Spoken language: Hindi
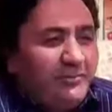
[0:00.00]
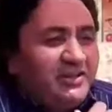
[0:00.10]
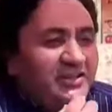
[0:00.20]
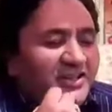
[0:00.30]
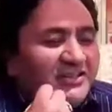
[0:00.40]
कोई
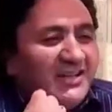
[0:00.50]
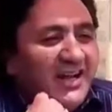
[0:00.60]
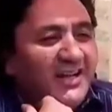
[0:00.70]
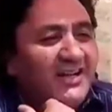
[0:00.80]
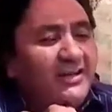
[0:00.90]
भी चीज
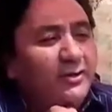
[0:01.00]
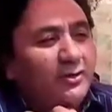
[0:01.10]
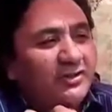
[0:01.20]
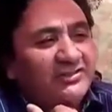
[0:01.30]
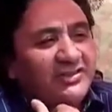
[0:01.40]
रह गई
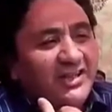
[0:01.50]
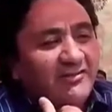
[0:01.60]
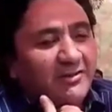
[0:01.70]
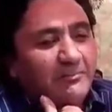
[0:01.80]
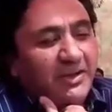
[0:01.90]
हो किसी
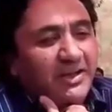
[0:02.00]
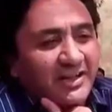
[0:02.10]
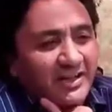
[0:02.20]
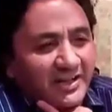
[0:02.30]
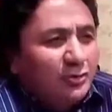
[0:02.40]
लेवल पे
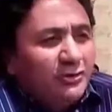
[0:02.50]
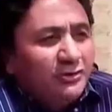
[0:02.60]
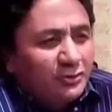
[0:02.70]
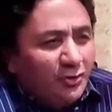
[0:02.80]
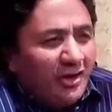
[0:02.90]
तो
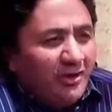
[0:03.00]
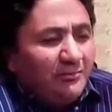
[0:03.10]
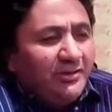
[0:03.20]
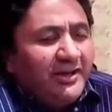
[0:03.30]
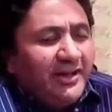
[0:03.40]
इसको
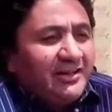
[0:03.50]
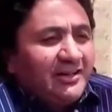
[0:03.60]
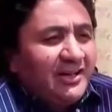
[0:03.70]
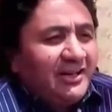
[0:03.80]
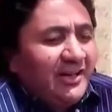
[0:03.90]
हम
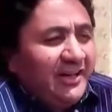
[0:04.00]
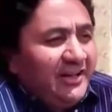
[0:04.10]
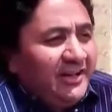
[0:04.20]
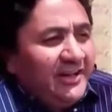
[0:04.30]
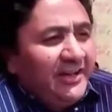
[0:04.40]
डिटेक्ट करके
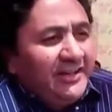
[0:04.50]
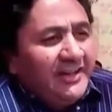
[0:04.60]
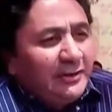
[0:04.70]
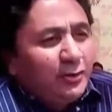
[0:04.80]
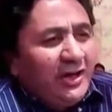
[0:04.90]

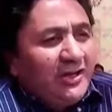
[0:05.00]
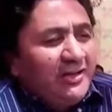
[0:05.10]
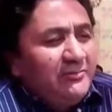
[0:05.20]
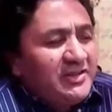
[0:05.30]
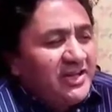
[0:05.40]
या तो
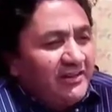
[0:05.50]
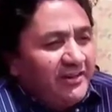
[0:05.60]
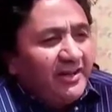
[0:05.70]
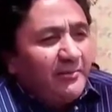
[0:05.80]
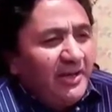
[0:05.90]
अगर
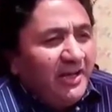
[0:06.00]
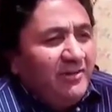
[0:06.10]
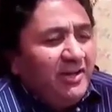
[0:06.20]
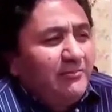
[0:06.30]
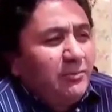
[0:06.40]
इमीडिएट ट्रीटमेंट
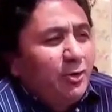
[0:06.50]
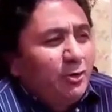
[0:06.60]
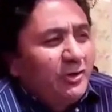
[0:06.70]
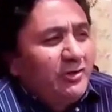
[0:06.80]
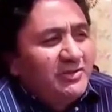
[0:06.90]
अवेलेबल
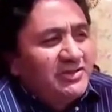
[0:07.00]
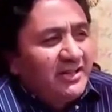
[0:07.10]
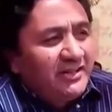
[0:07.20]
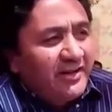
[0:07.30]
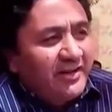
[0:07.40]
हो तो
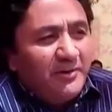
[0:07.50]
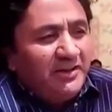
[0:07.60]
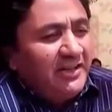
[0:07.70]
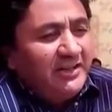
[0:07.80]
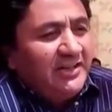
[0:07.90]
इमीडिएट
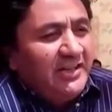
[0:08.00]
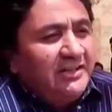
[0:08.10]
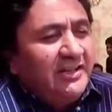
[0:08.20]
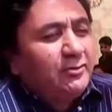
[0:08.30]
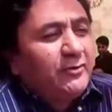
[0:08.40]
ट्रीटमेंट देते
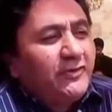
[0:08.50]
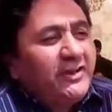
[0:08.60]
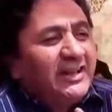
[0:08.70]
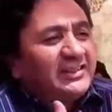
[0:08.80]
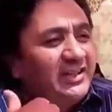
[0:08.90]
हैं नहीं तो
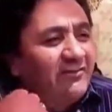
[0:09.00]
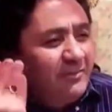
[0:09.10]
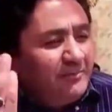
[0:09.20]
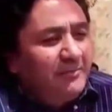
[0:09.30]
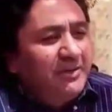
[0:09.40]
फिर नेक्स्ट
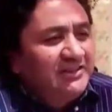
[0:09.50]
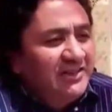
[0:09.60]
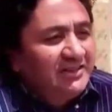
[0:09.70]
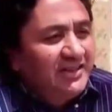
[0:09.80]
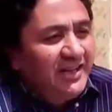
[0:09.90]
लेवल पे भेज
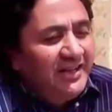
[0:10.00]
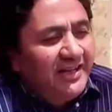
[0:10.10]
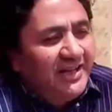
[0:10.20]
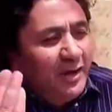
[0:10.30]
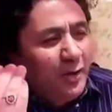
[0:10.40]
देते हैं
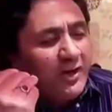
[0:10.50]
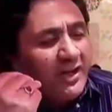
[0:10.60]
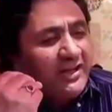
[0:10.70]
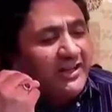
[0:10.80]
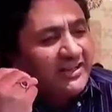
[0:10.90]
और
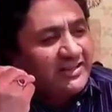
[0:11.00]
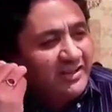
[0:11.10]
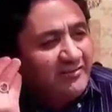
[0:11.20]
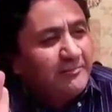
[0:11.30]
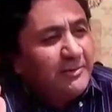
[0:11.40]
अगर
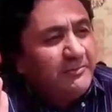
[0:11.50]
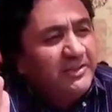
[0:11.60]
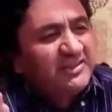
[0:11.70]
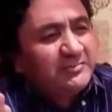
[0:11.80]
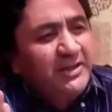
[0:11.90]
नेक्स्ट लेवल पे
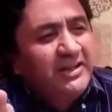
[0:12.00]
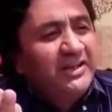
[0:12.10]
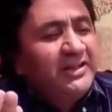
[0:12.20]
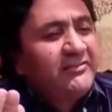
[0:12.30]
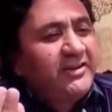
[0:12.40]
भी इसमें
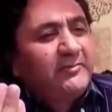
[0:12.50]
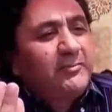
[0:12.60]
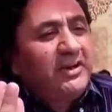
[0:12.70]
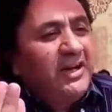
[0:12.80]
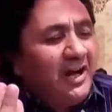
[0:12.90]

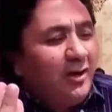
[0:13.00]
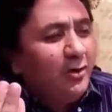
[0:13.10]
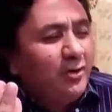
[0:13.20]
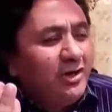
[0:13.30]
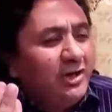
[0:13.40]
ट्रीटमेंट ना
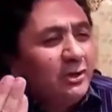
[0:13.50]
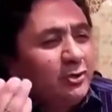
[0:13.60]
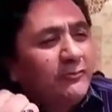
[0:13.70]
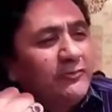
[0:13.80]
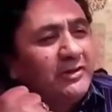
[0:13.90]
हो
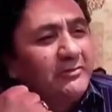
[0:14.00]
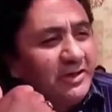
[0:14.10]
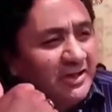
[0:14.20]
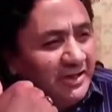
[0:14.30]
तो फिर